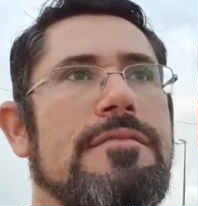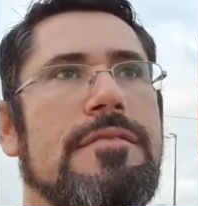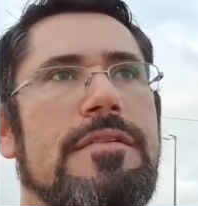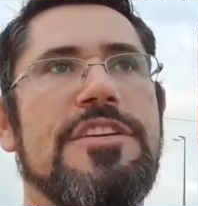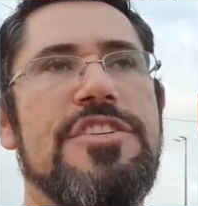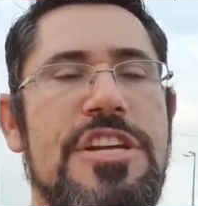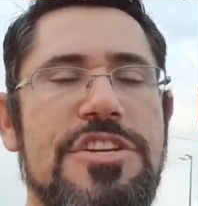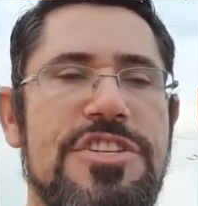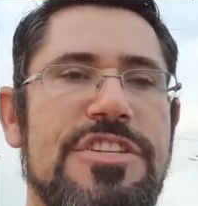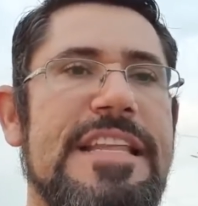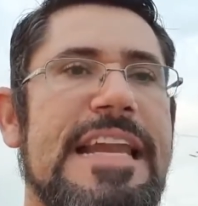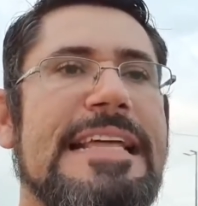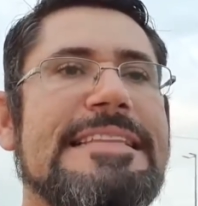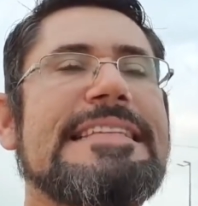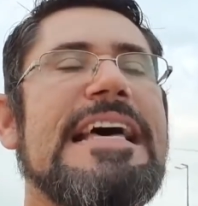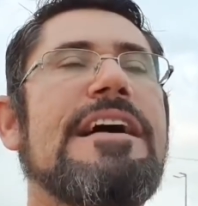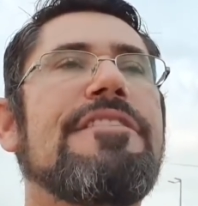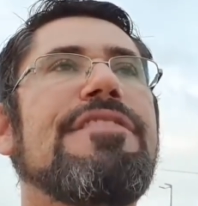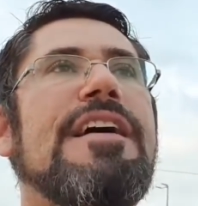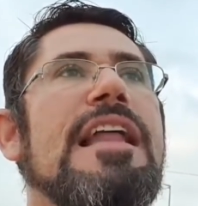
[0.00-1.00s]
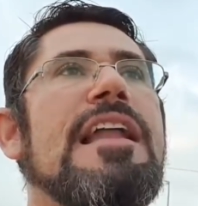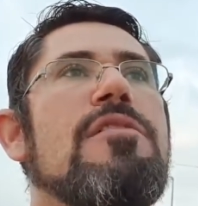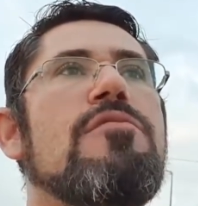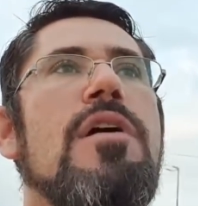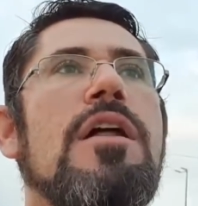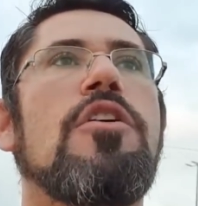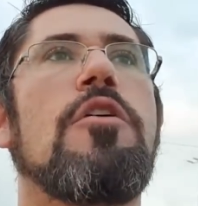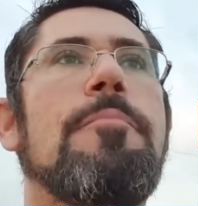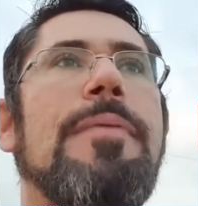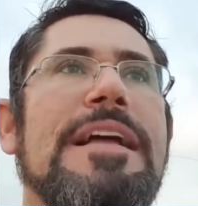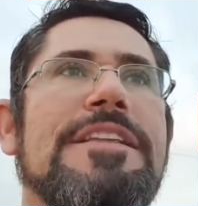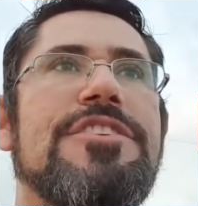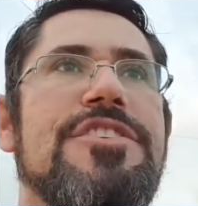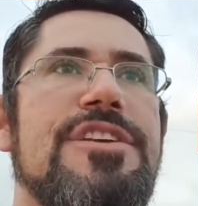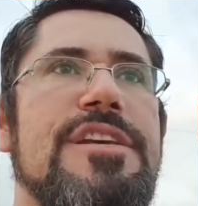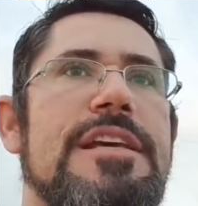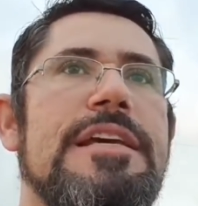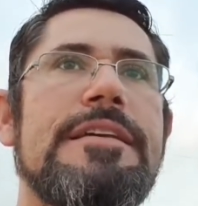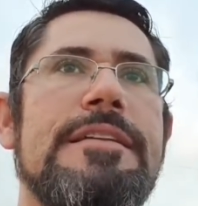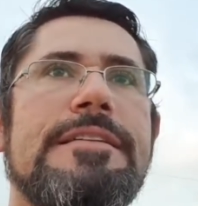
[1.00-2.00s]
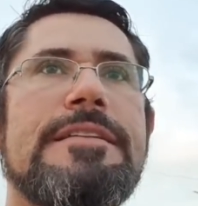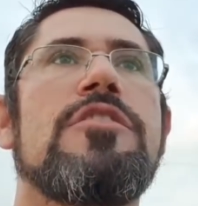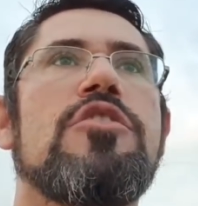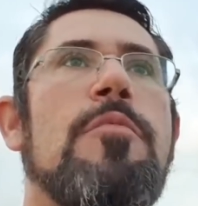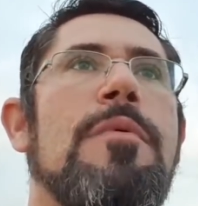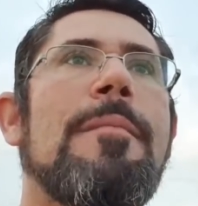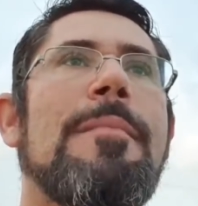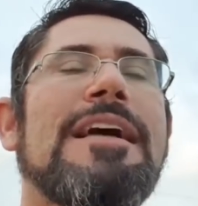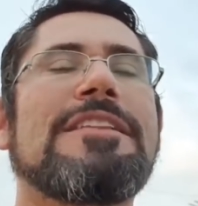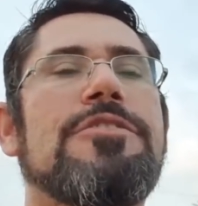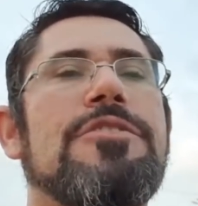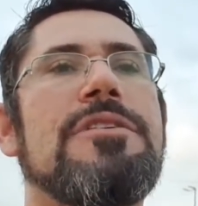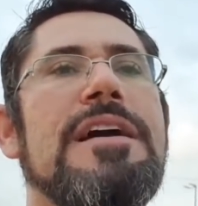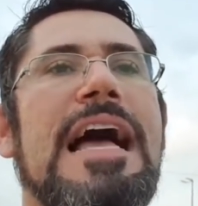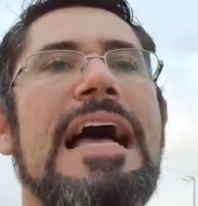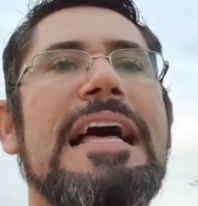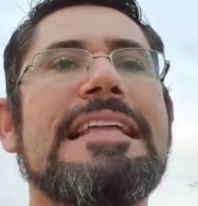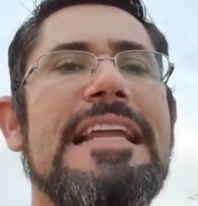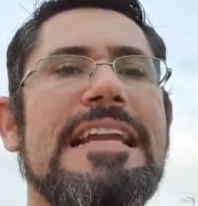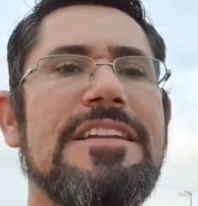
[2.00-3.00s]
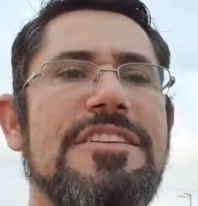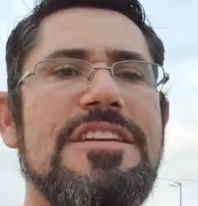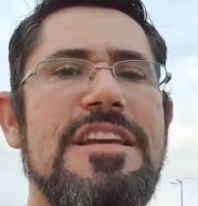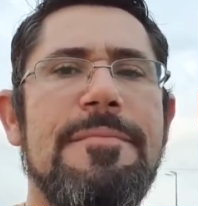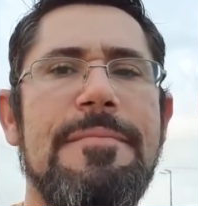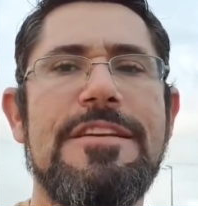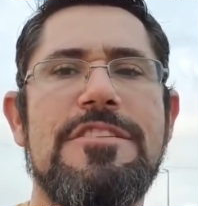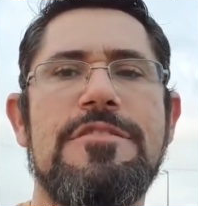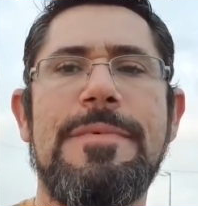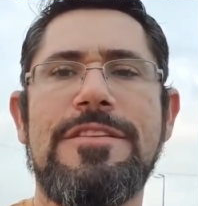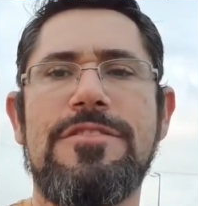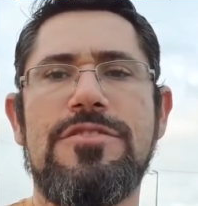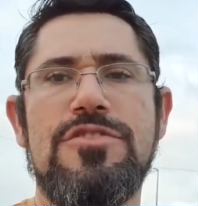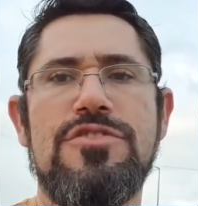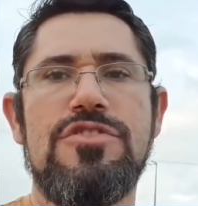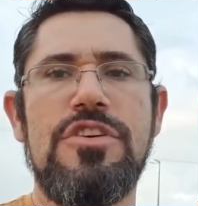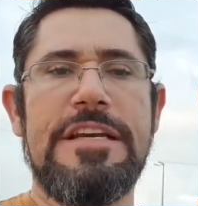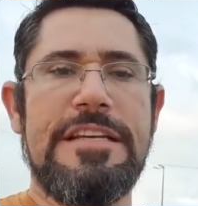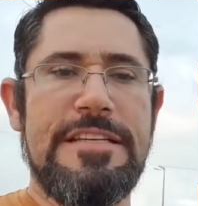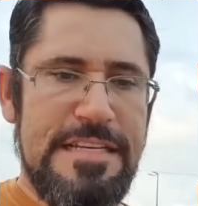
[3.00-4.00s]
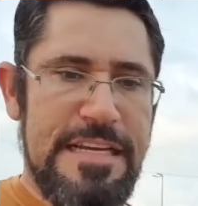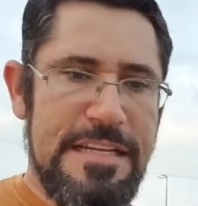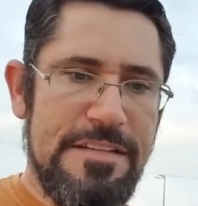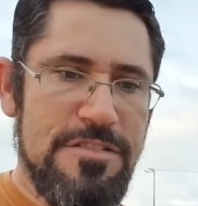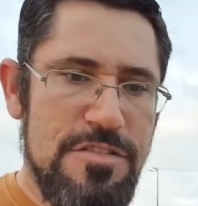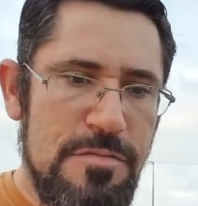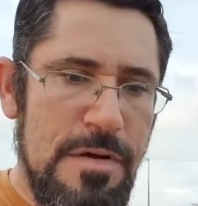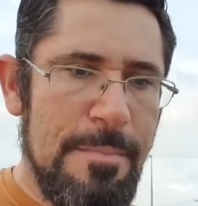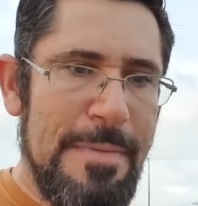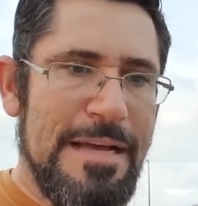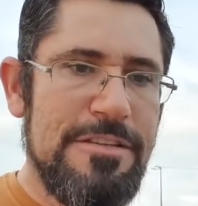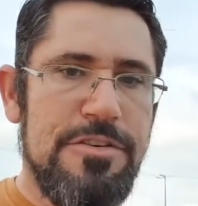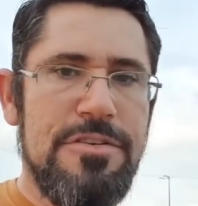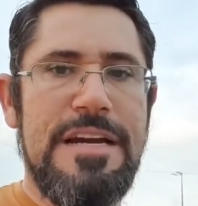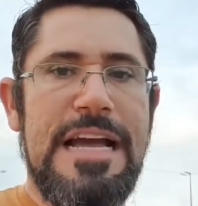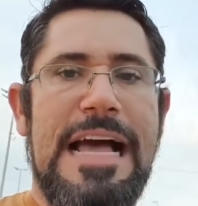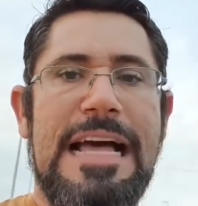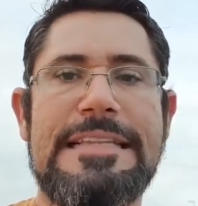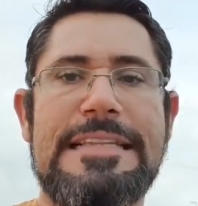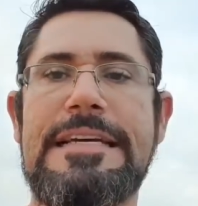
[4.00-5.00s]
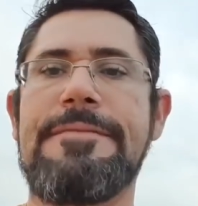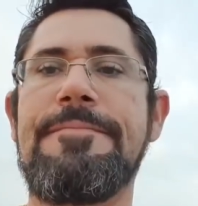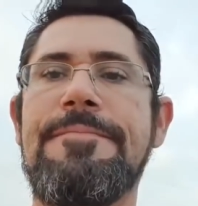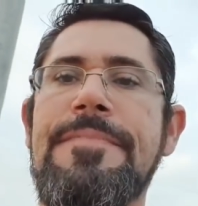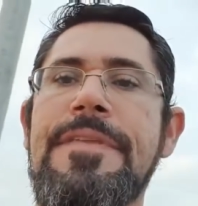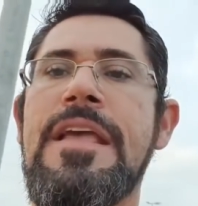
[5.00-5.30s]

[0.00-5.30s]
A gente tratava ela com alopatia. Numa madrugada, ela tinha mais ou menos uns dois anos, numa madrugada